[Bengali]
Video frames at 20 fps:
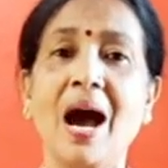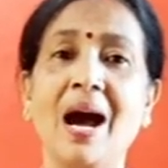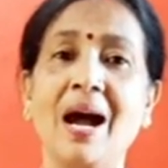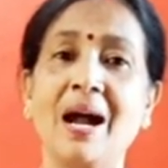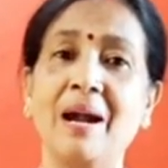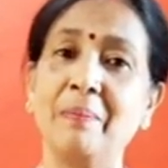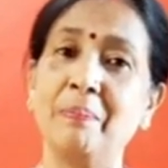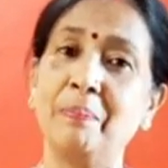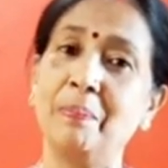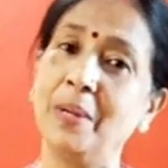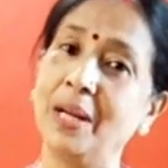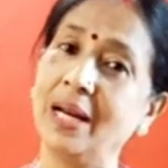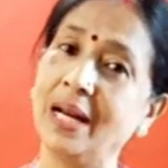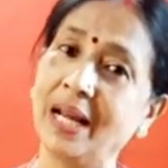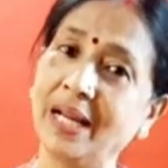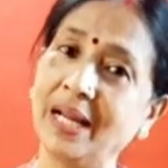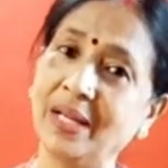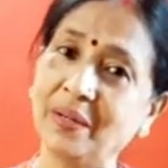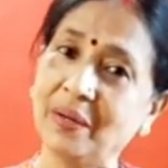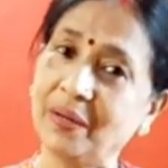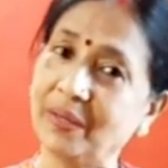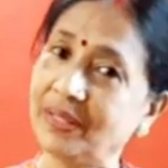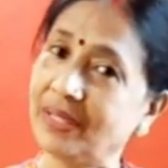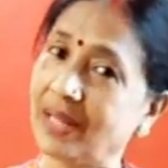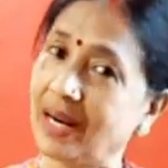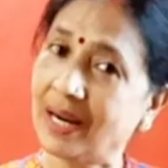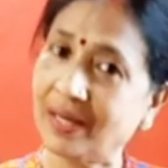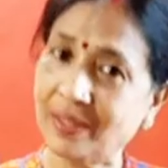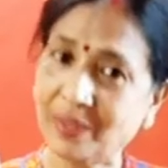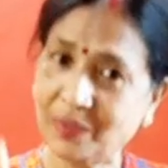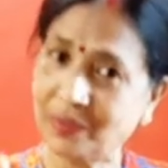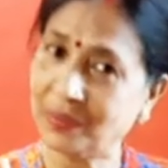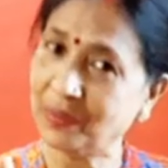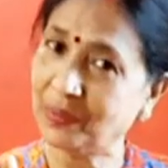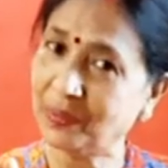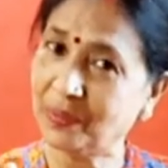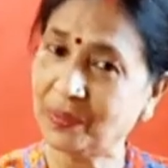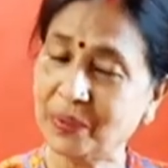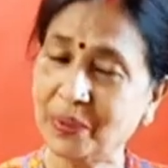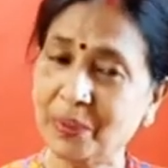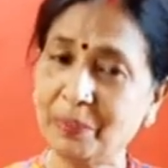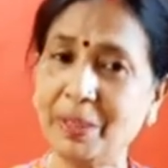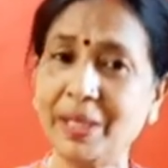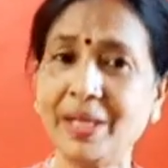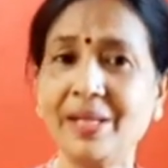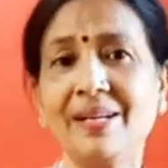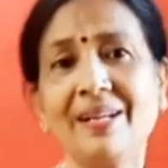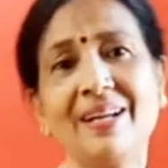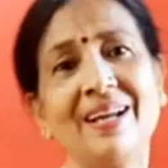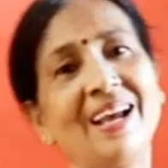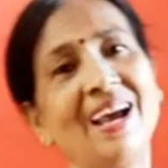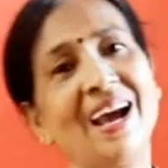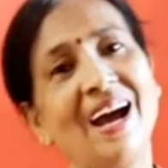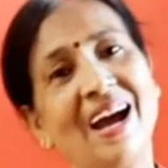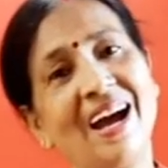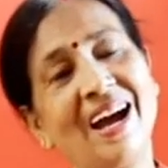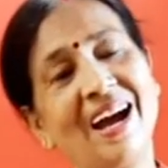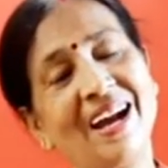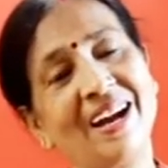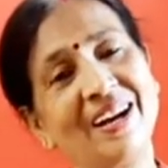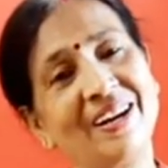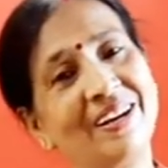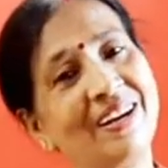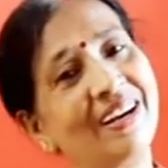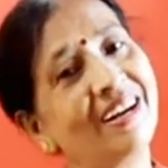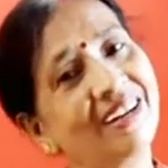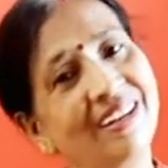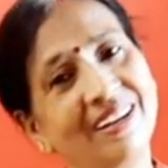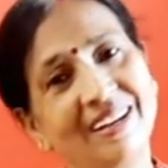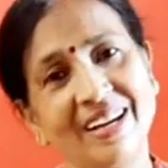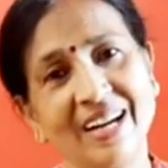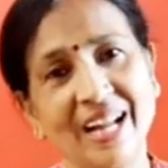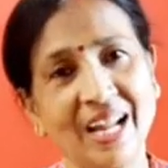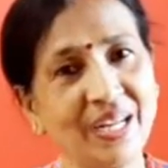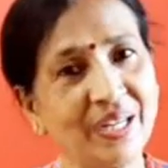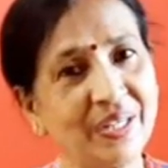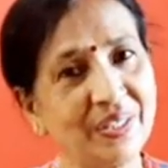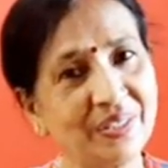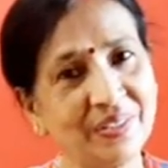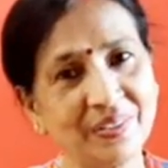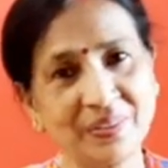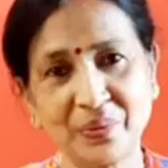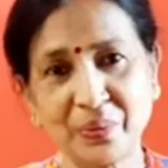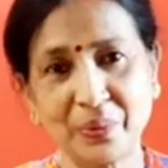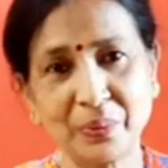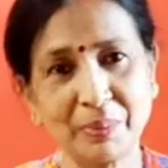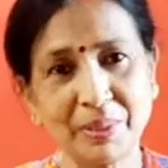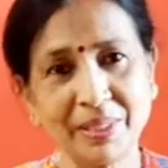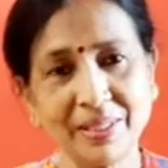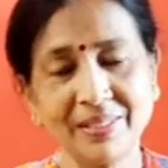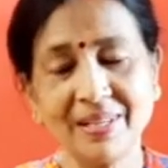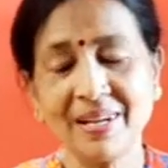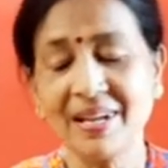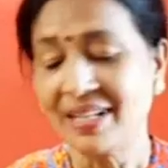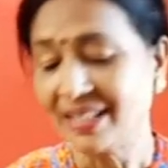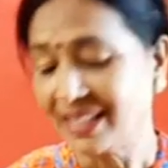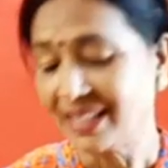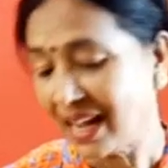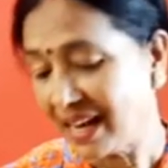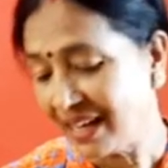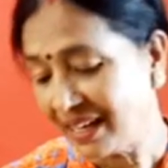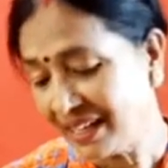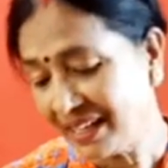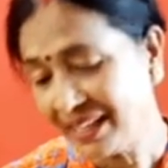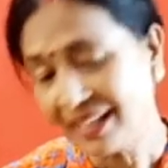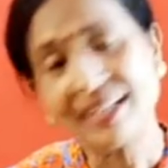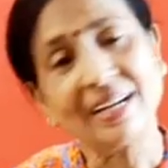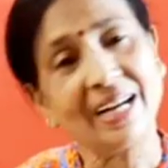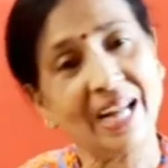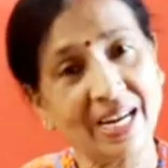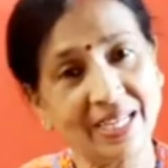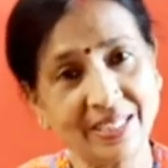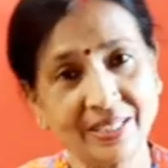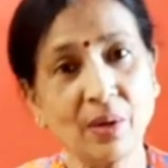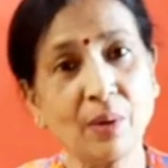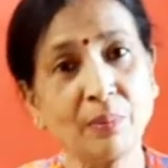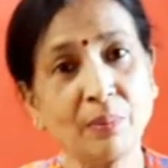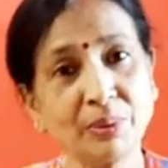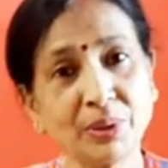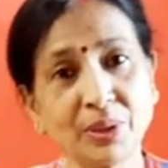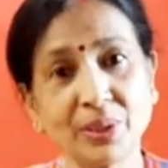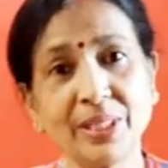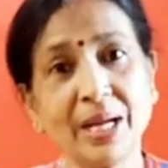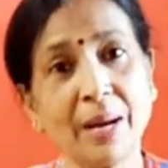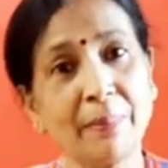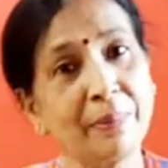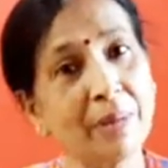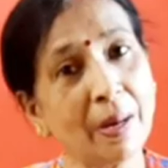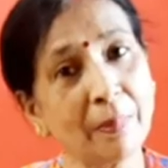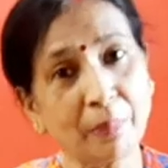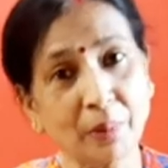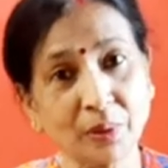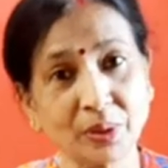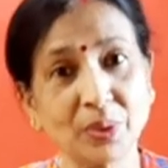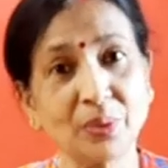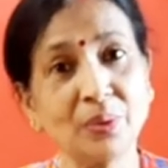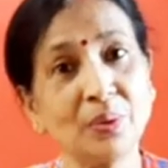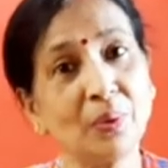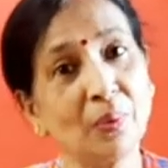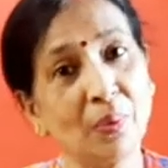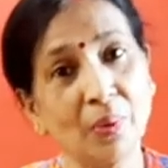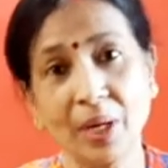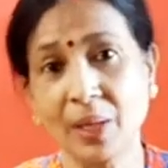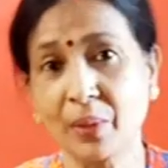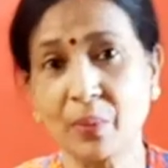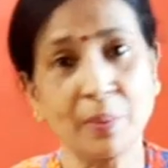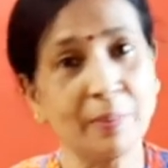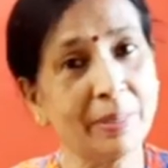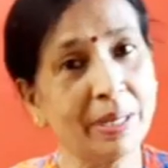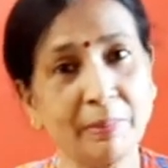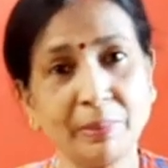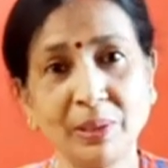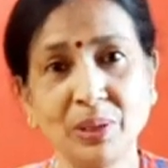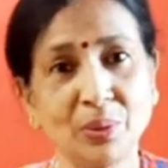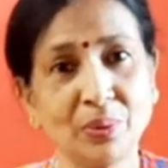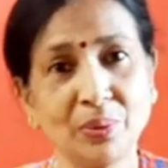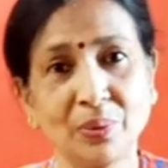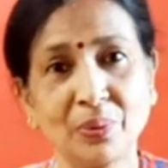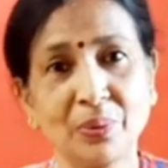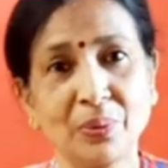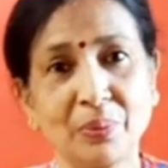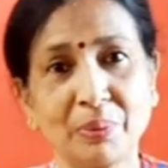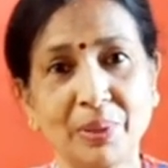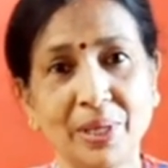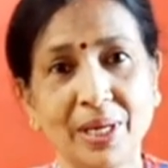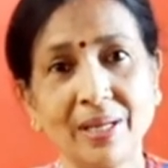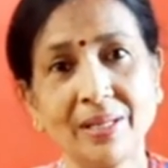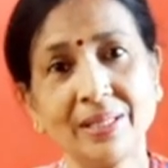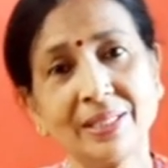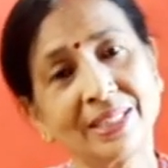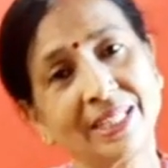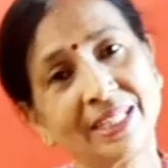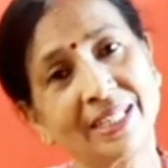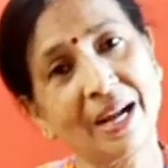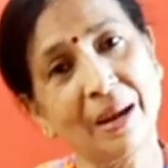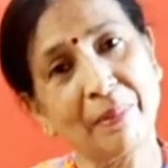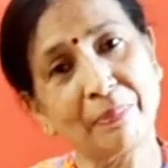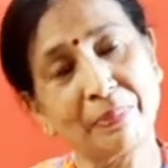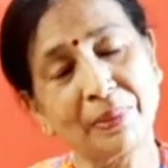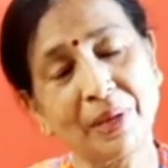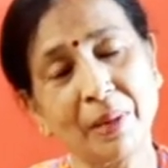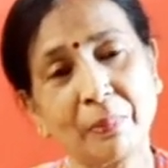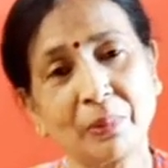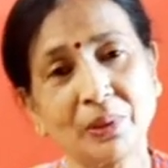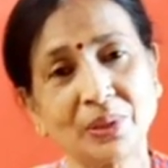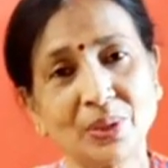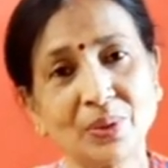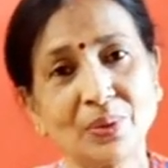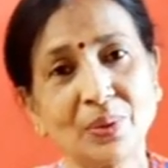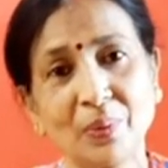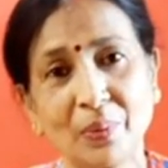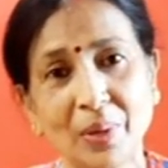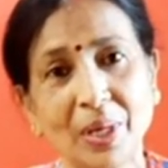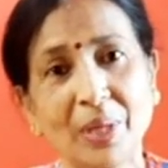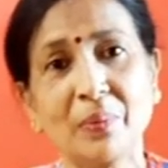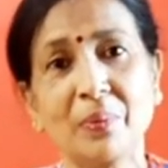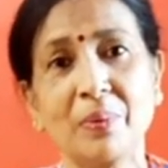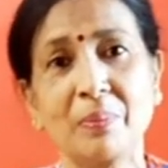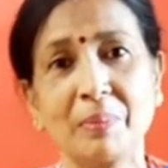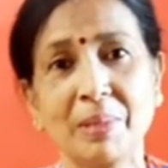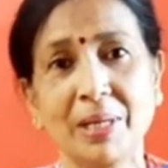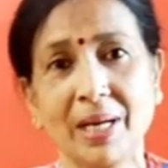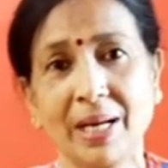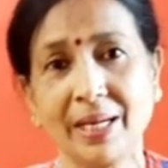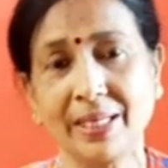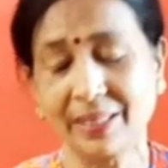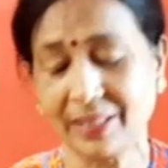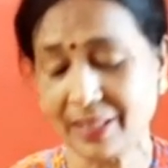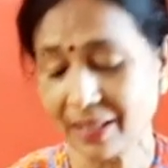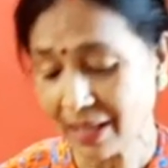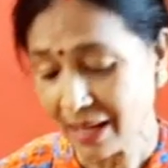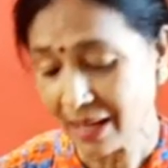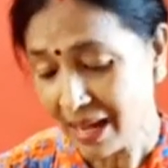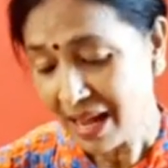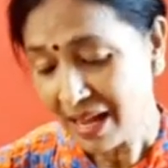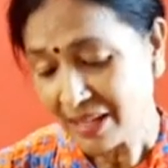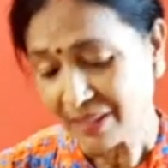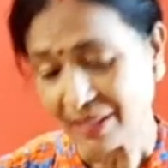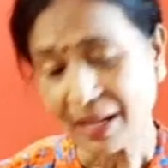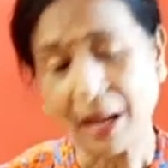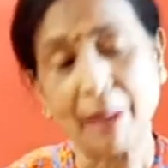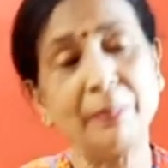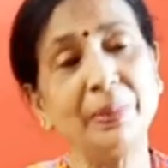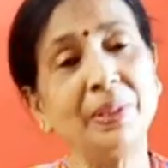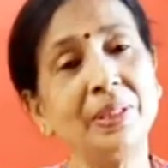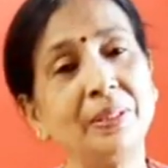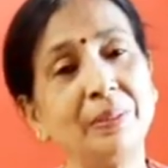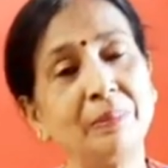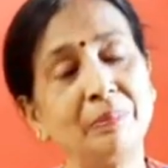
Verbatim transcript: আর বেল আইকনটা টুক করবেন আর লাইক করবেন তাহলে লাইকটা অবশ্যই আপনার পছন্দ হলে করবেন আমি জোর করব না সেটা আপনার পছন্দ হলে করবেন লাইকটা আমি